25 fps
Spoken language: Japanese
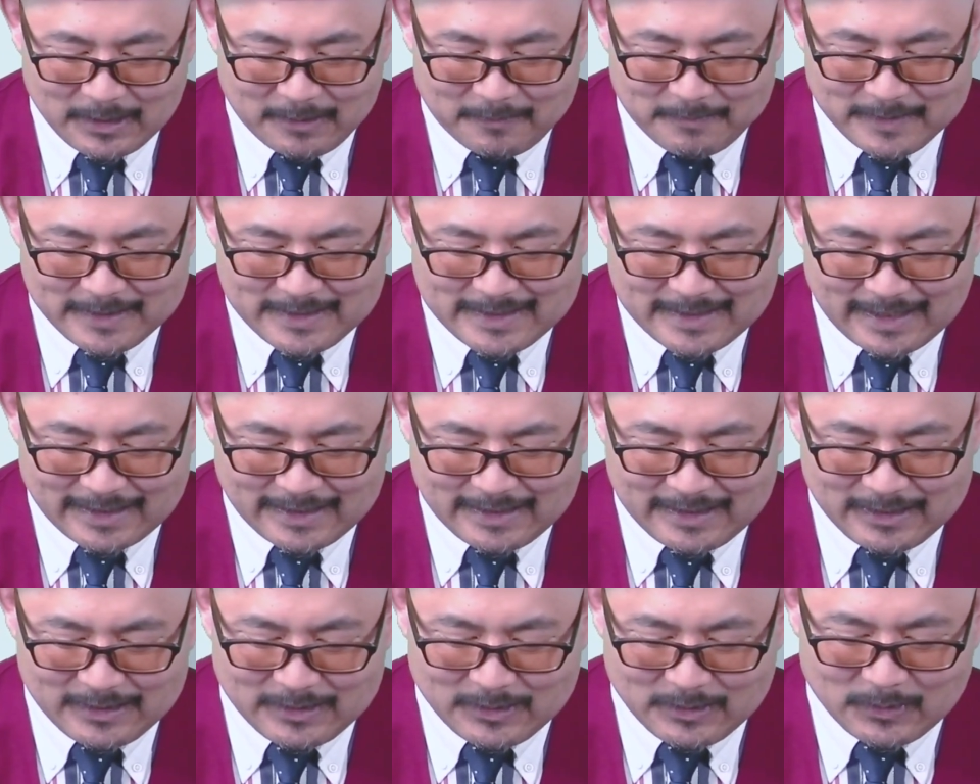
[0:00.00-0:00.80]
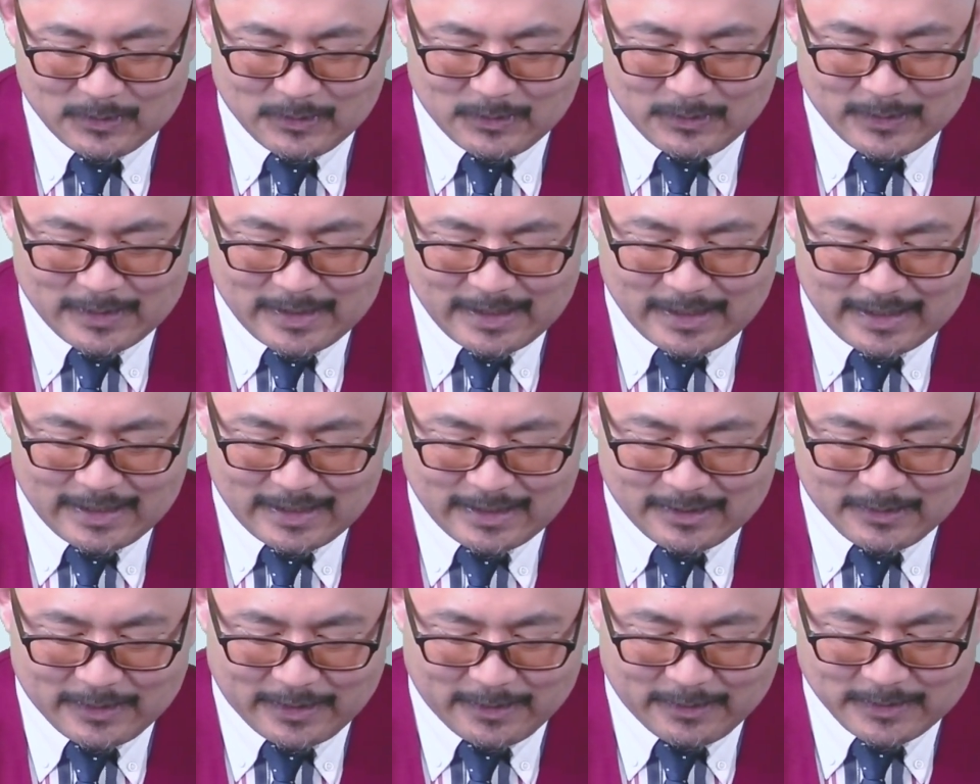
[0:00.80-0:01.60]
ぶつかってるところから
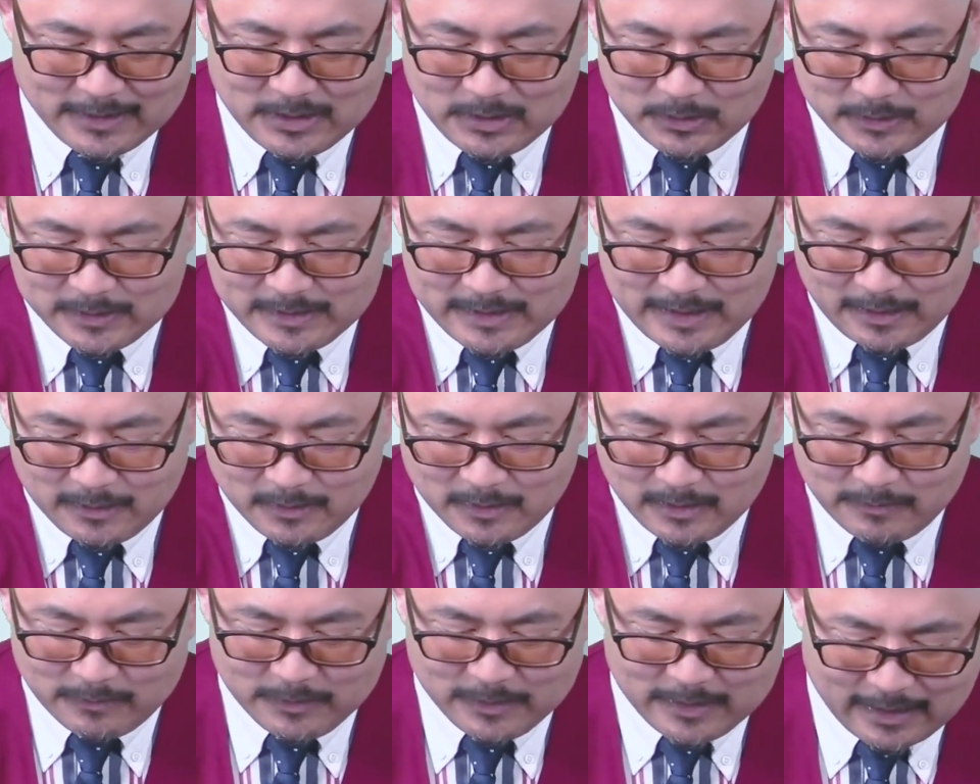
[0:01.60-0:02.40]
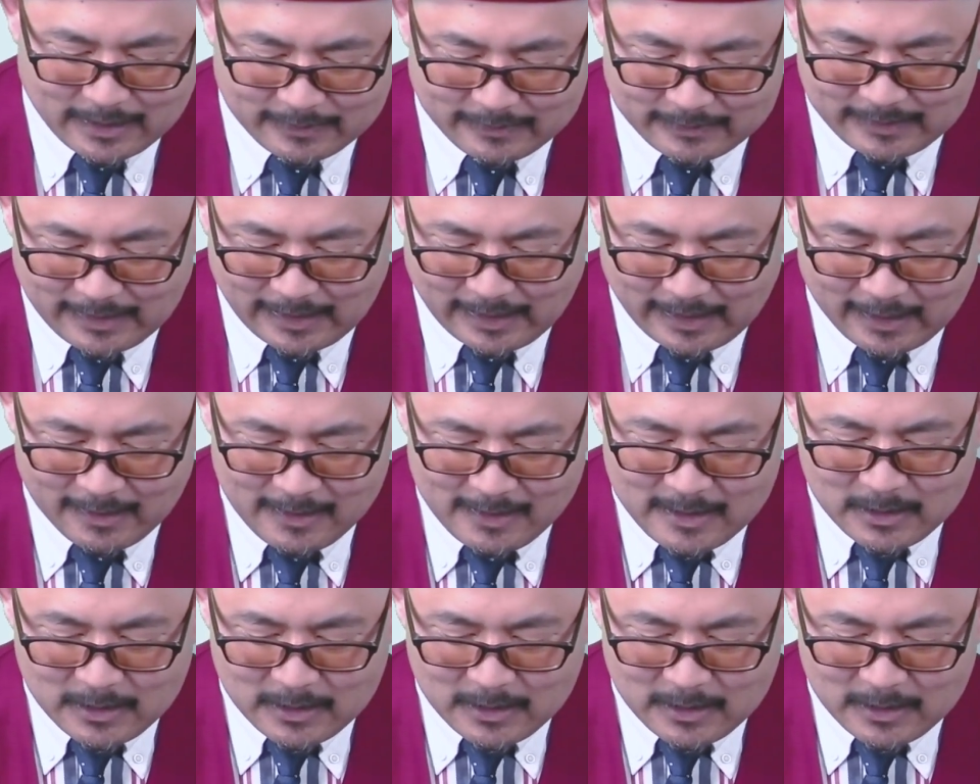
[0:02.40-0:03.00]
これを小線の方に向かって、